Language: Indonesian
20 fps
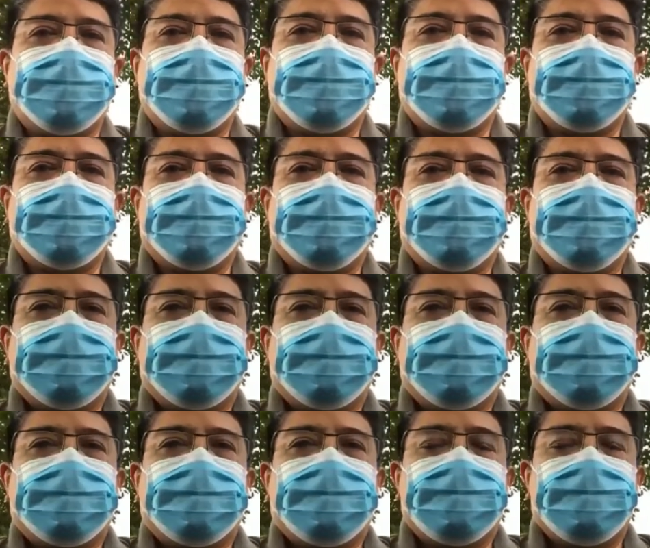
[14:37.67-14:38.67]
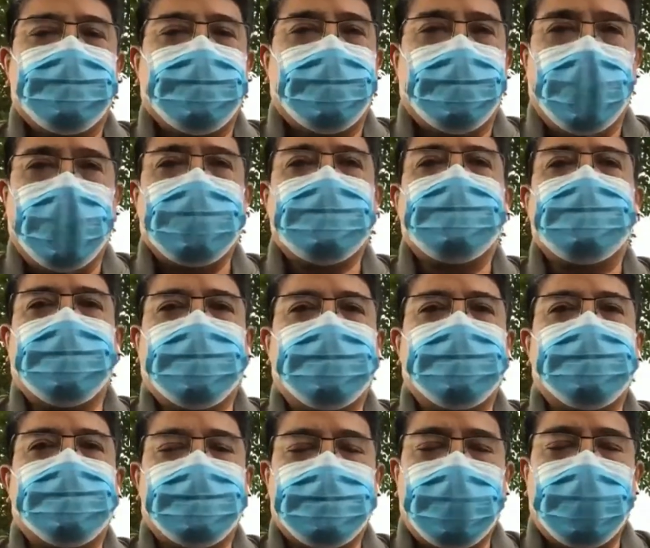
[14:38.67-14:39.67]
jelas itu sangat jelas
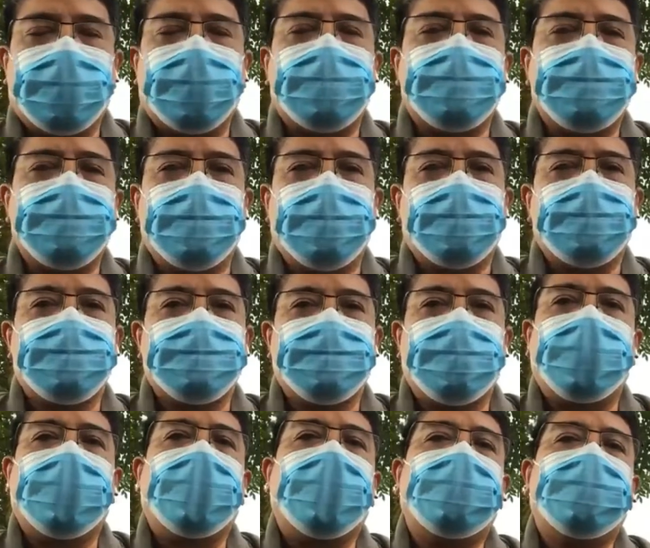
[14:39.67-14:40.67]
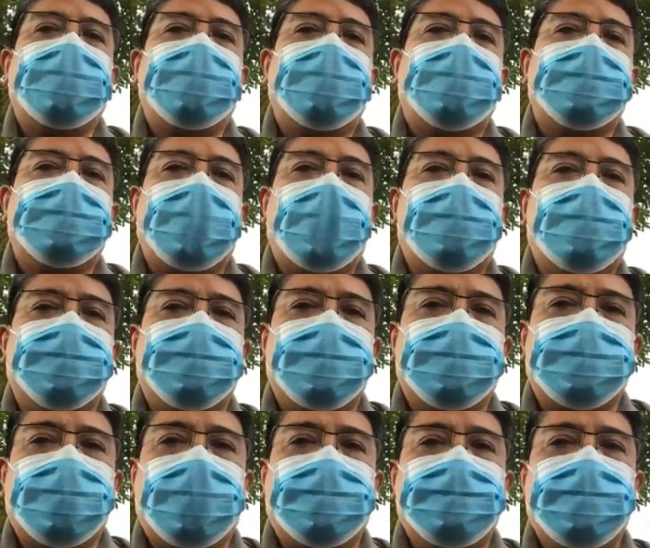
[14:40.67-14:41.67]
mana ada yang tahu tentang mimpi
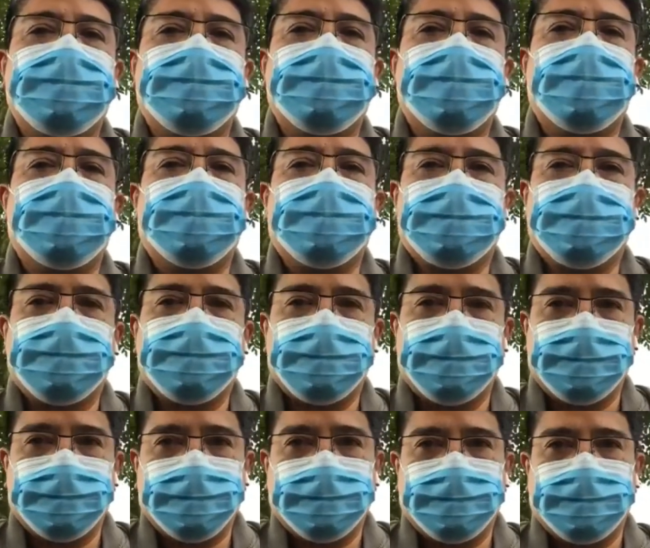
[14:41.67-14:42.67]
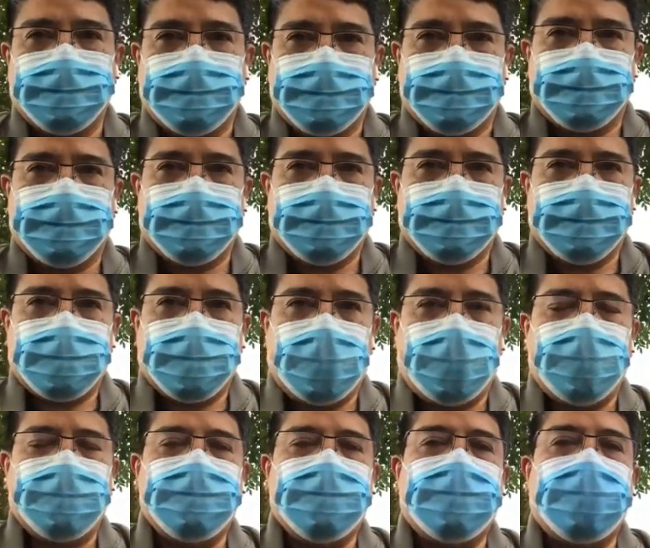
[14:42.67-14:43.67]
kalau bukan Tuhan
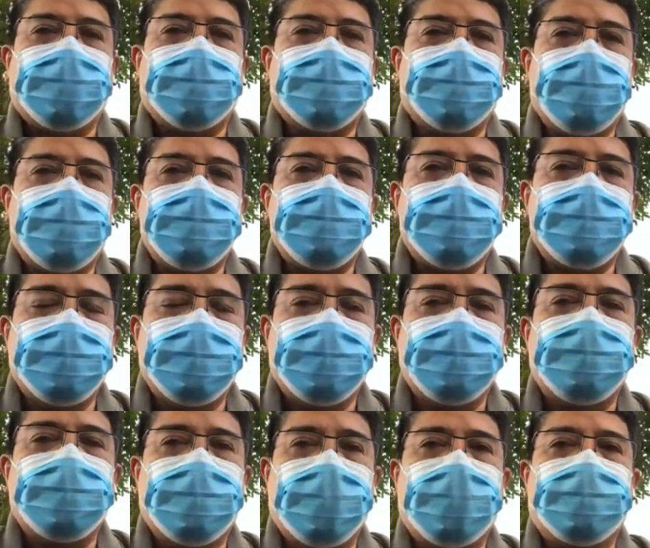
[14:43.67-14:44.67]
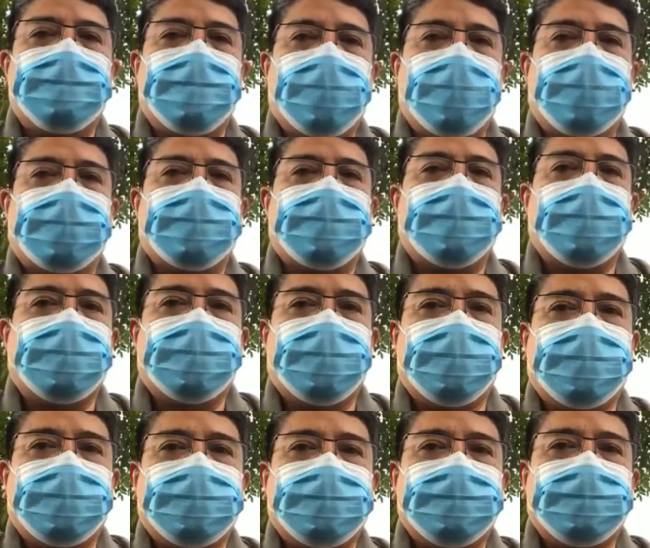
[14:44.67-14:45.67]
sendiri yang mengartikannya
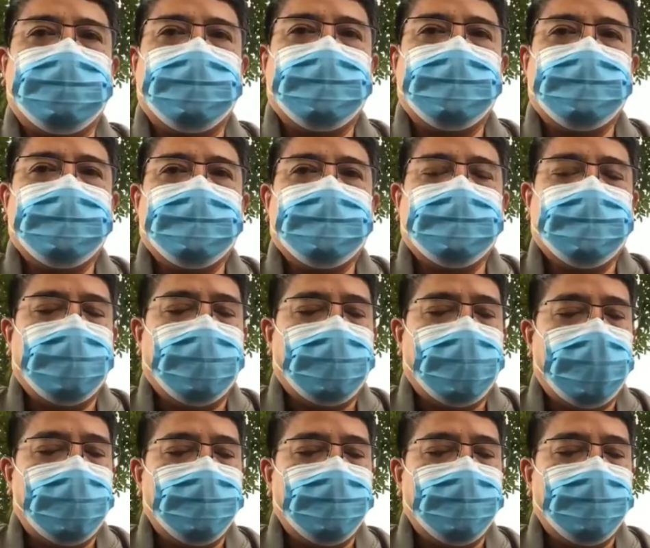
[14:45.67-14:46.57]
nah kalau yang ini